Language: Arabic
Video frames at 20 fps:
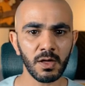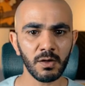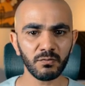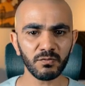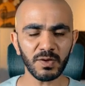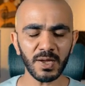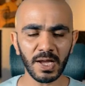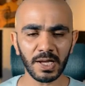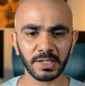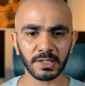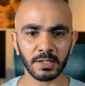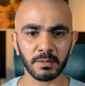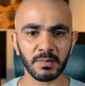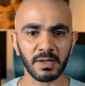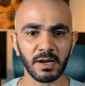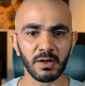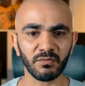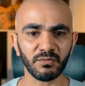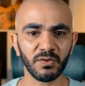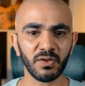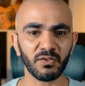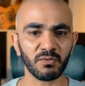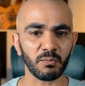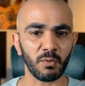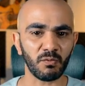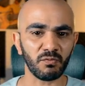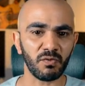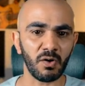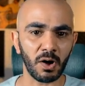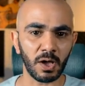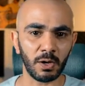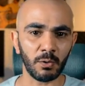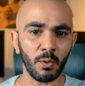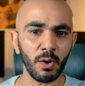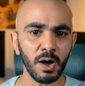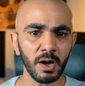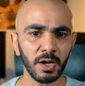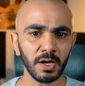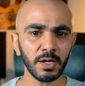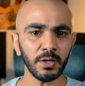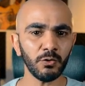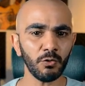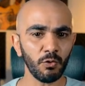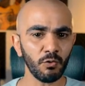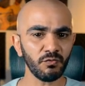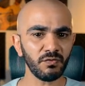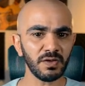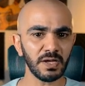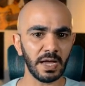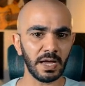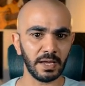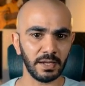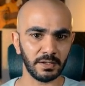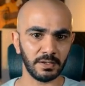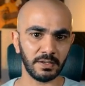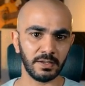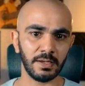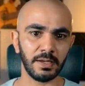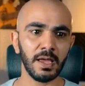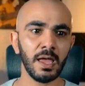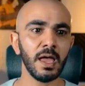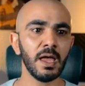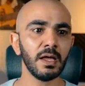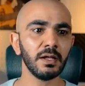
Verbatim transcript: في عندي ملف اسمه فايل واحد وفي عندي